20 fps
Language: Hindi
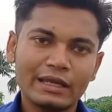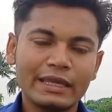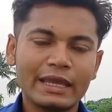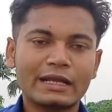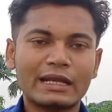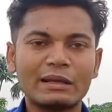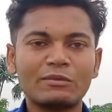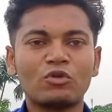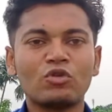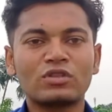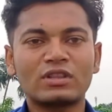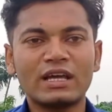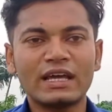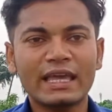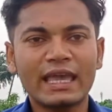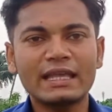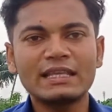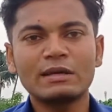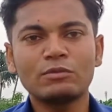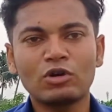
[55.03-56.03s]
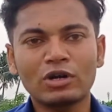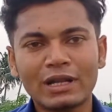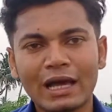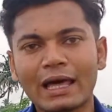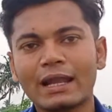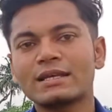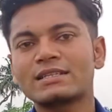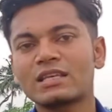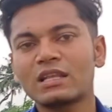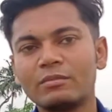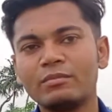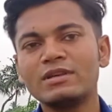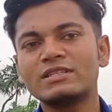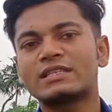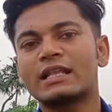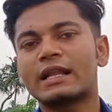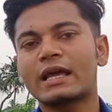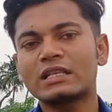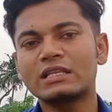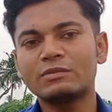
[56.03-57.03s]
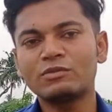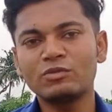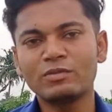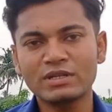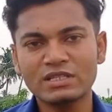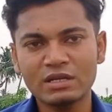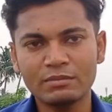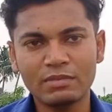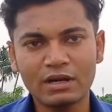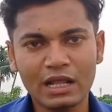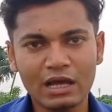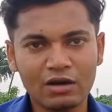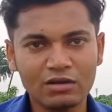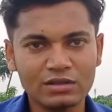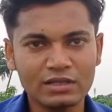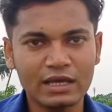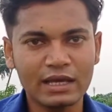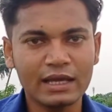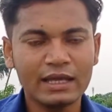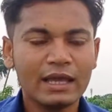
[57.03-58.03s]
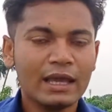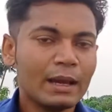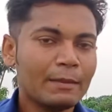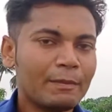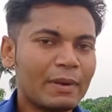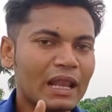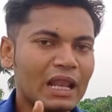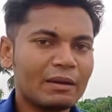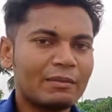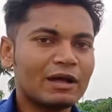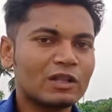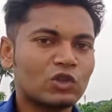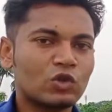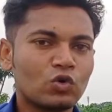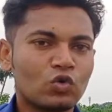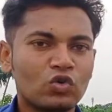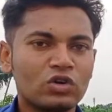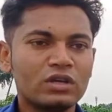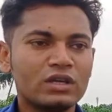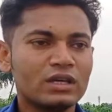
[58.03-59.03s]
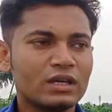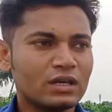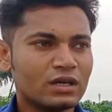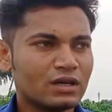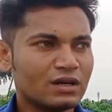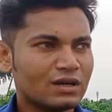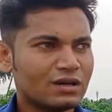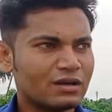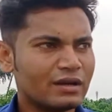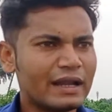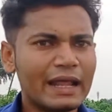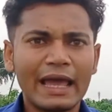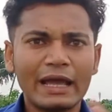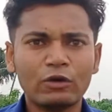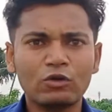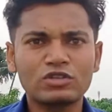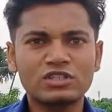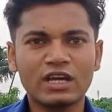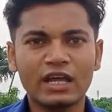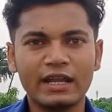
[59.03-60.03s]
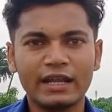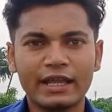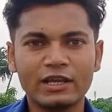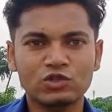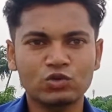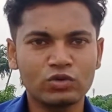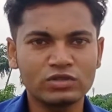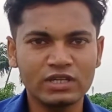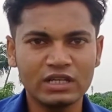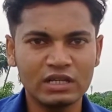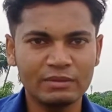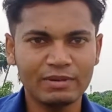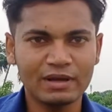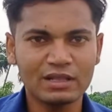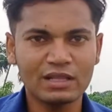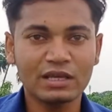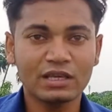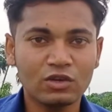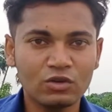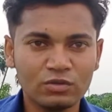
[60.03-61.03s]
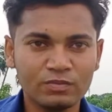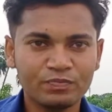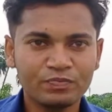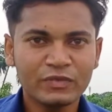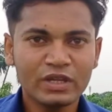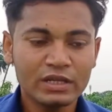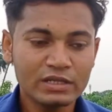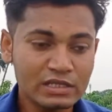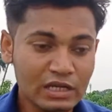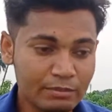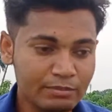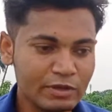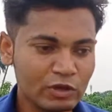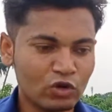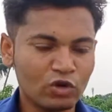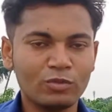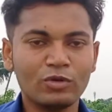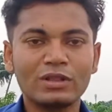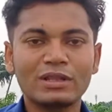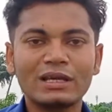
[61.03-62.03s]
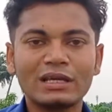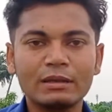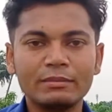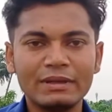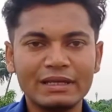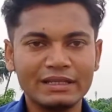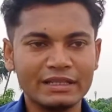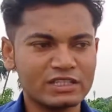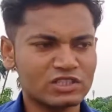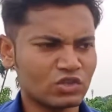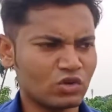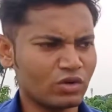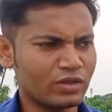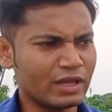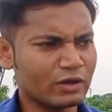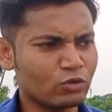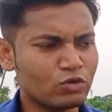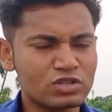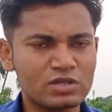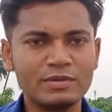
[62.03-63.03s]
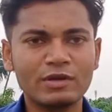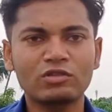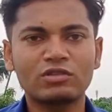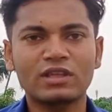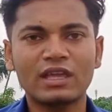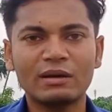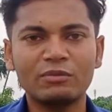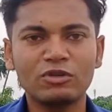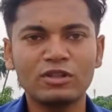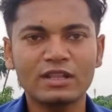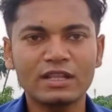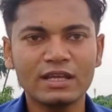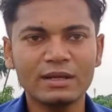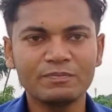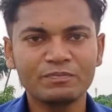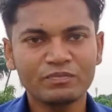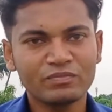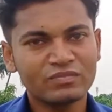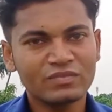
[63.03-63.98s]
एक टाइम होता है क्या जब वो अठारह साल बीस साल का जब उम्र जब बड़ा होता है पहला बात तो कोई नया कुछ करने का सोच ही नहीं पाता क्यों जब भी कोई बोलता है कि बिजनेस करो या कुछ भी करो तो क्या बोलता है